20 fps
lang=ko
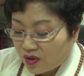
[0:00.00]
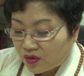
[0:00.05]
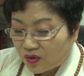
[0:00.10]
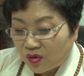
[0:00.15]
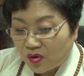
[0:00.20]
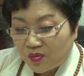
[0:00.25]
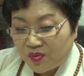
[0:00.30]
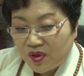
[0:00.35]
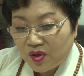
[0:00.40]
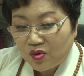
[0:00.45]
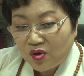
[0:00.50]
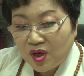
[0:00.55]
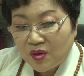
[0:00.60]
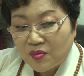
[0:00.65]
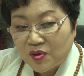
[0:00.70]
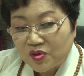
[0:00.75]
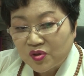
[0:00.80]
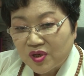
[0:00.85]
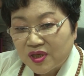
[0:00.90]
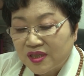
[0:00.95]

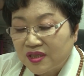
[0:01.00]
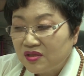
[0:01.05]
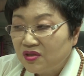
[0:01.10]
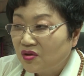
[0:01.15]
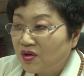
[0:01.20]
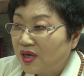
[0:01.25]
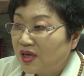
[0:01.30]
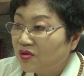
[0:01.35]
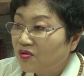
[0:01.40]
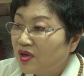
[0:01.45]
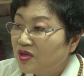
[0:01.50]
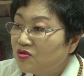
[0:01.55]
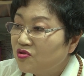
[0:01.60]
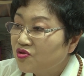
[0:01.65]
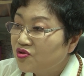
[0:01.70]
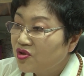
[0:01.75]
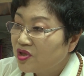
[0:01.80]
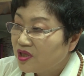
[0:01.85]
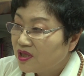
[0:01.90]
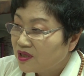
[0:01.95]
또피로회복자 같은 역할도 해줄
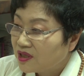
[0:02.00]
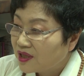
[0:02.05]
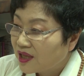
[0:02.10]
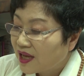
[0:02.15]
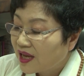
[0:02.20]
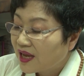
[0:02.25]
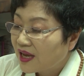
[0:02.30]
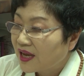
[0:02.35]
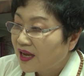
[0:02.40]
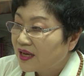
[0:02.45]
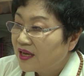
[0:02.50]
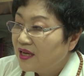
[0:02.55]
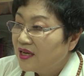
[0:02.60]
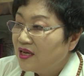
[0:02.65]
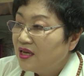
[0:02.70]
수 있는데